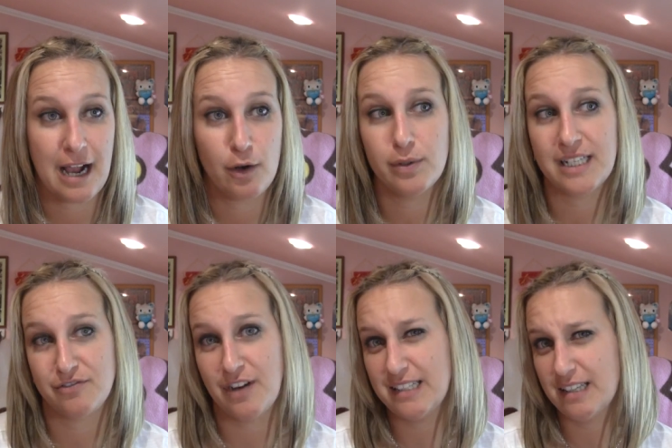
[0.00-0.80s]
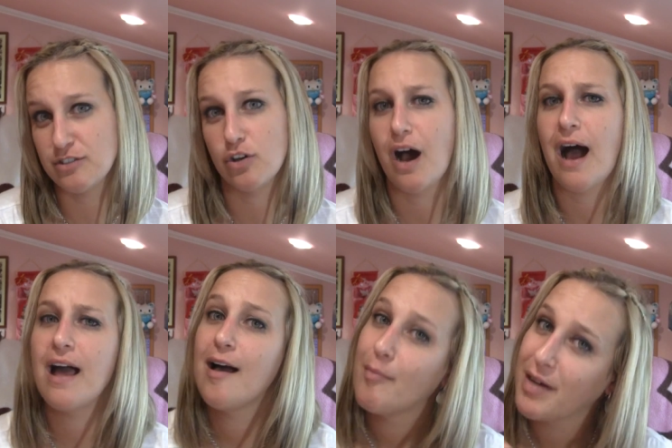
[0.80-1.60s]
algunas faltas, no,
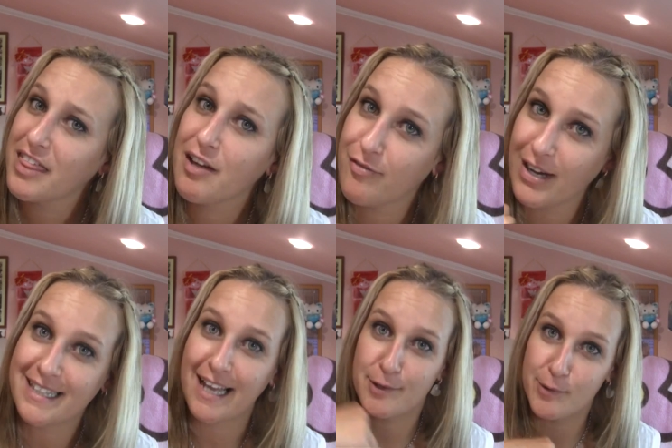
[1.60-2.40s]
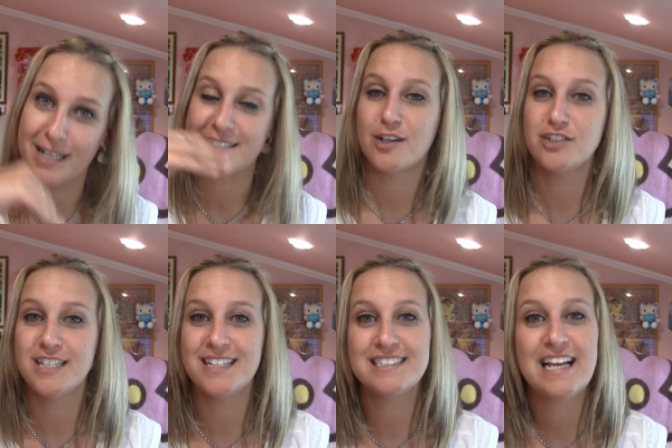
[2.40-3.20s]
me hacían falta algunas
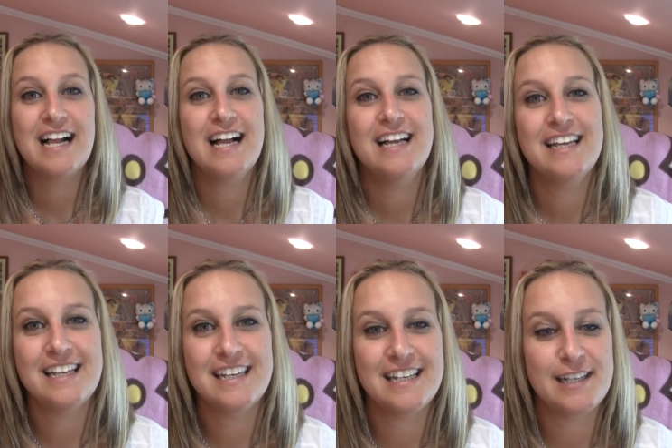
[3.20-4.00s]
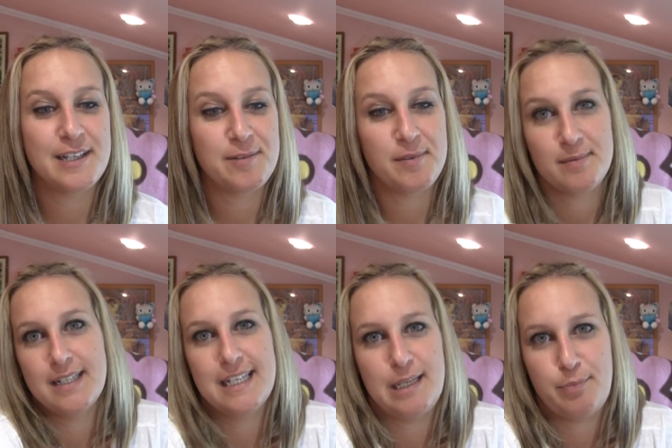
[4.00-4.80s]
cosas y,
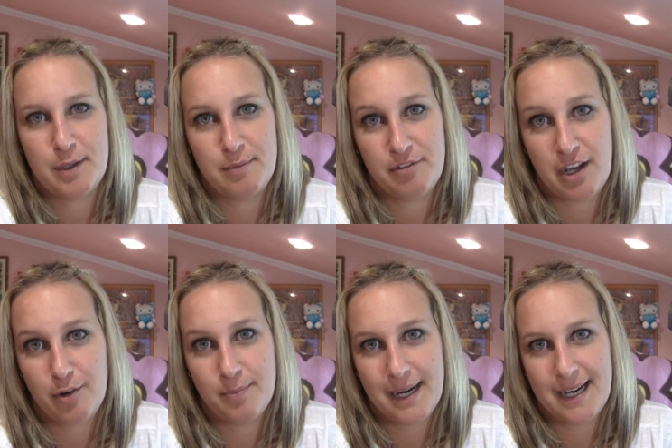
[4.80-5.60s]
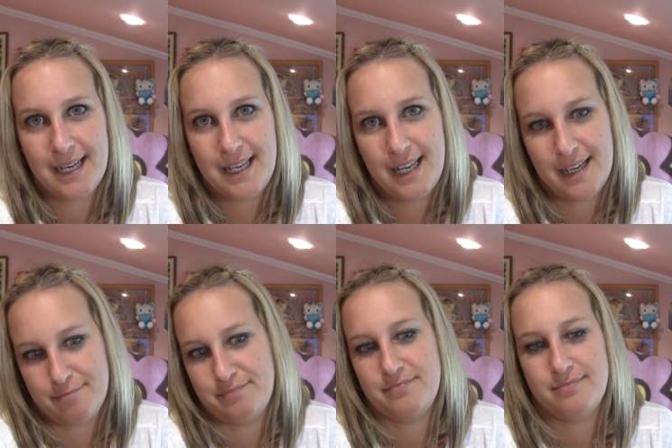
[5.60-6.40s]
y pues me fui a comprar al Ikea